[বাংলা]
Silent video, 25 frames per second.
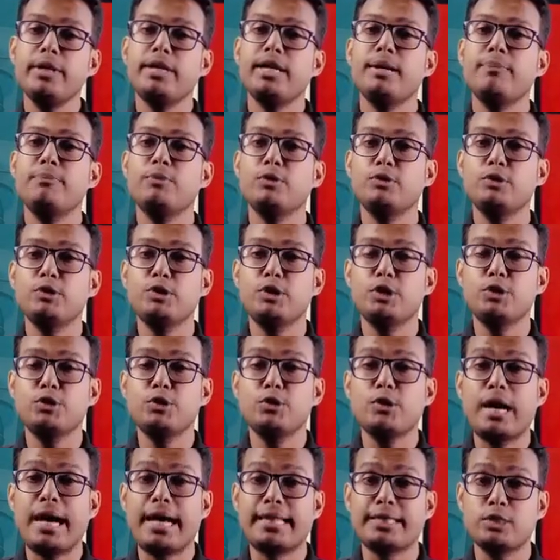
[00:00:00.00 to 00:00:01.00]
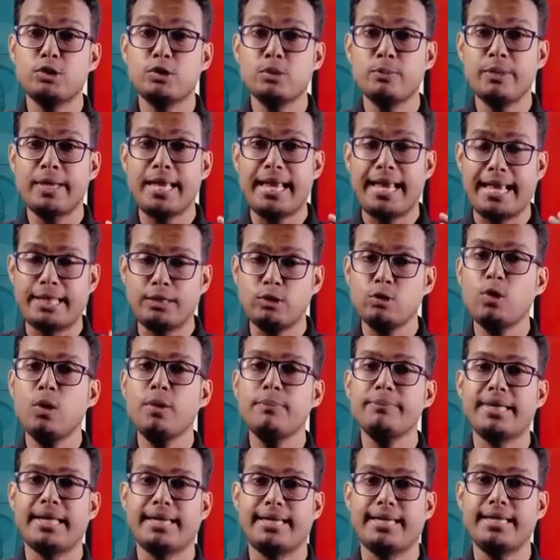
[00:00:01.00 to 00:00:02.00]
পরীক্ষার প্রস্তুতির জন্য হাতে সময় এত
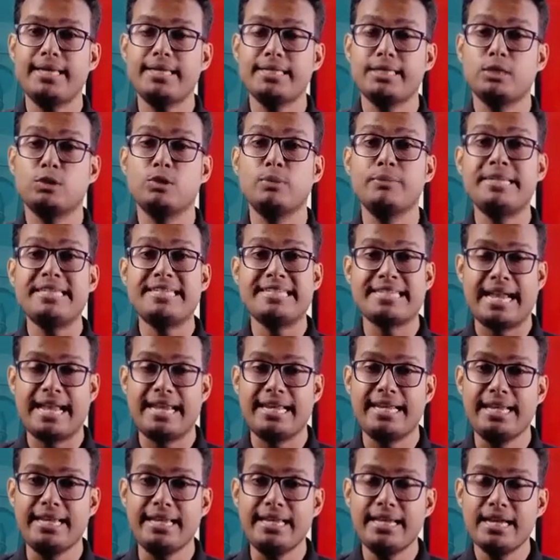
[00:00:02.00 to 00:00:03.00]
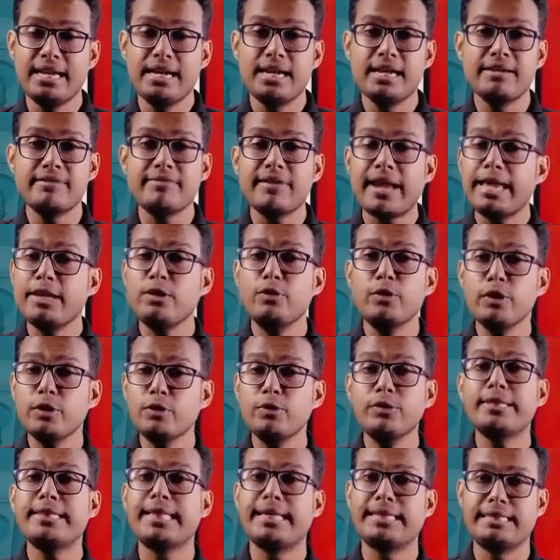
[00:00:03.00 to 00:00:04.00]
কম থাকে যে তুমি চাইলেই ট্রাই করে
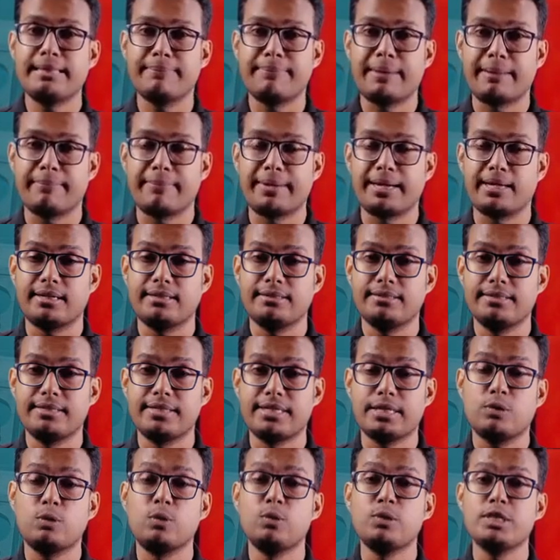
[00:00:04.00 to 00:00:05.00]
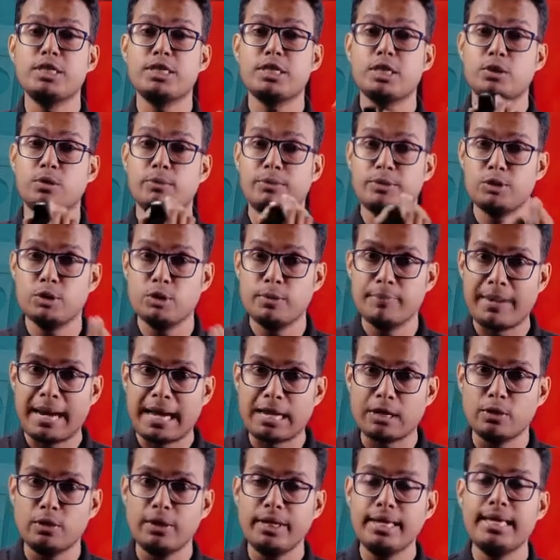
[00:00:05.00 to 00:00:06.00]
করে দেখতে পারবা না যে কোন জিনিসটা তোমার জন্য
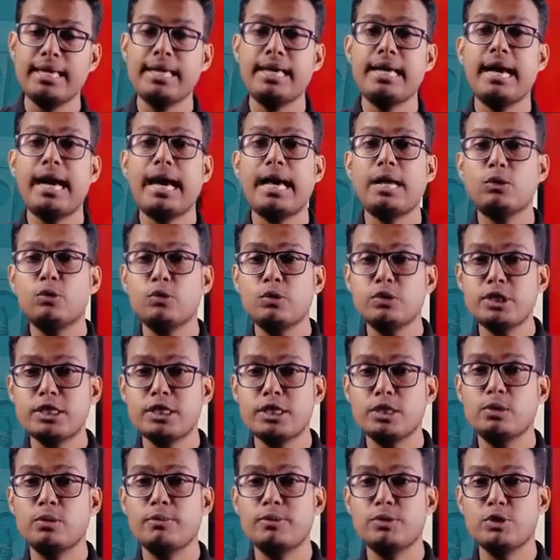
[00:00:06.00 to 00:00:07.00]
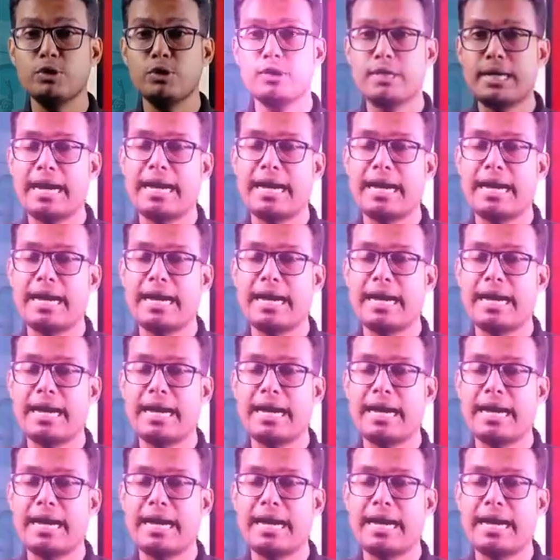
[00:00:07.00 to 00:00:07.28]
ভালো হয় আর কোন জিনিসটা তোমার জন্য